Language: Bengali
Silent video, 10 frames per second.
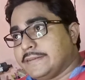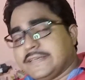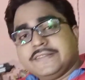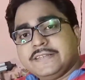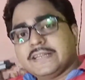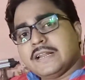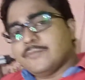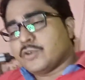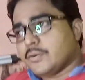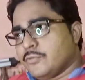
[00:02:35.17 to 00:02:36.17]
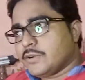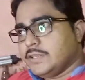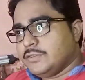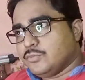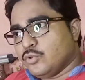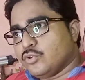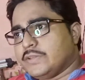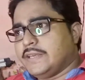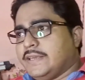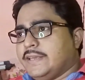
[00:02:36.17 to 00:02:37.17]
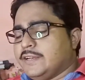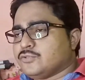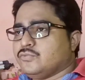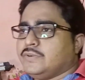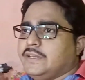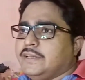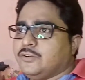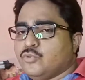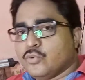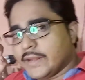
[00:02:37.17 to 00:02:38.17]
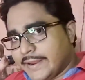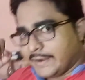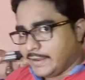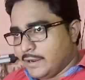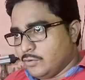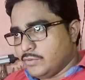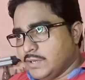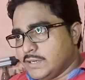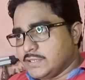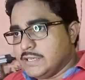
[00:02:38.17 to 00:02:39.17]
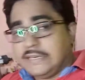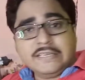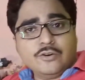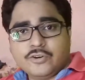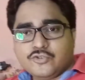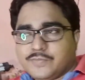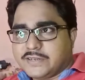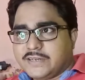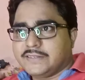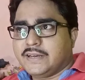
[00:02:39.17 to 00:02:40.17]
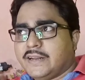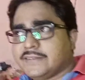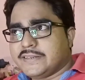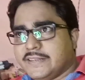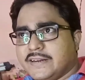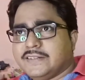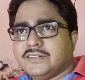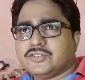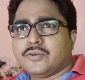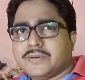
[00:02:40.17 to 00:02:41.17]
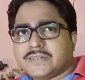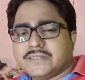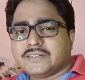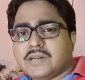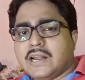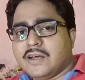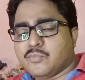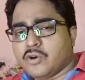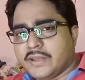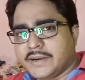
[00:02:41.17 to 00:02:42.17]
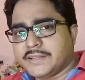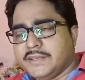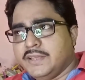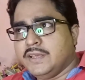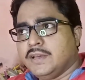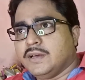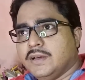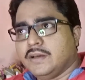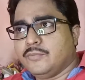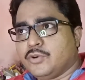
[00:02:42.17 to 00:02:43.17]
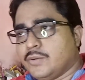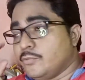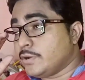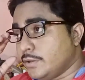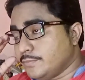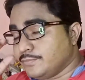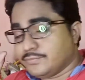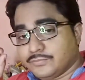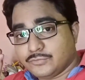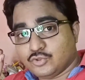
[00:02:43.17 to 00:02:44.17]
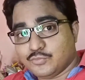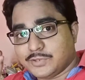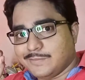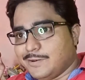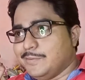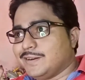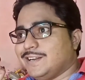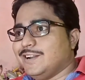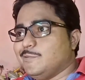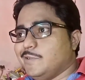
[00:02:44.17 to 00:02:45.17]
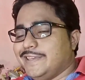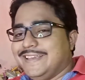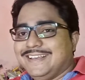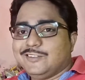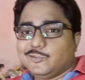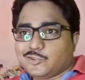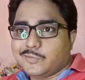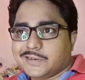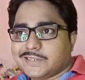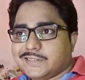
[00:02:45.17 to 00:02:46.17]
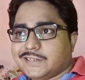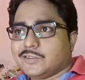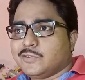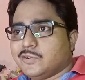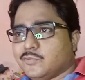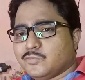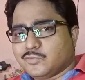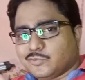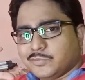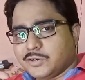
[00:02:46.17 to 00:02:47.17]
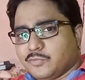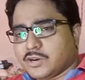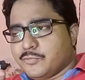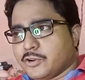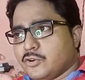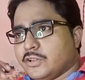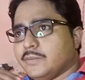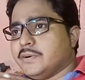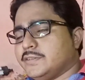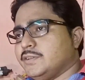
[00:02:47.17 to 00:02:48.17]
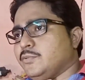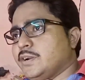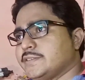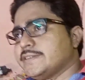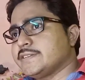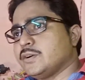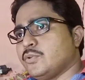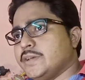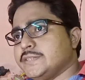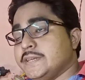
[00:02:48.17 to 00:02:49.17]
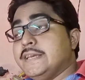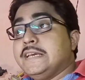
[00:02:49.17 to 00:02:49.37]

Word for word: সেই দিনটা না মোটামুটি ওগুলো দেখে শুনে ঘুরে কেটে গেল ঠিক আছে কেউ কিছু প্রেশার দেয় না সিনিয়রদের সবার সাথে একটা আলাপ হয় আর কি মোটামুটি চুপচাপভাবে একটা আলাপ হয় তো সবার সাথে একটা একটু মানে মোটামুটি কথাবার্তা বলার চেষ্টা করেছি